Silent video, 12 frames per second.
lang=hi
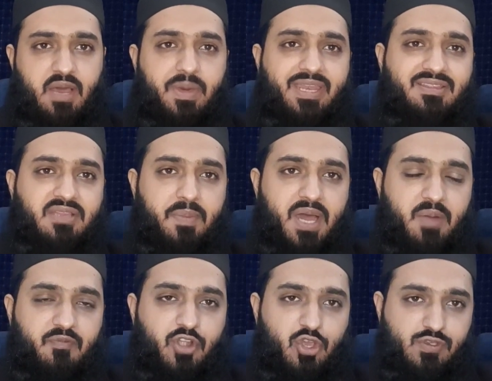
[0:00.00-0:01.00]
हमारी
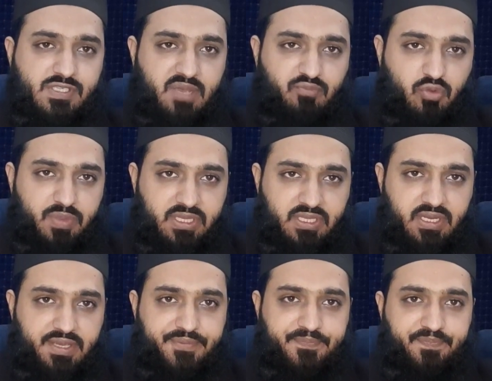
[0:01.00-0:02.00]
तमाम वीडियोस आपको मिलती
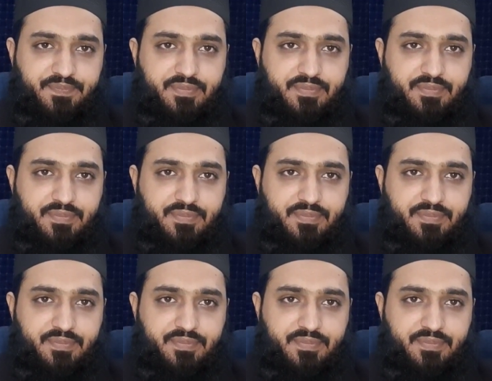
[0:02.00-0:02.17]
रहें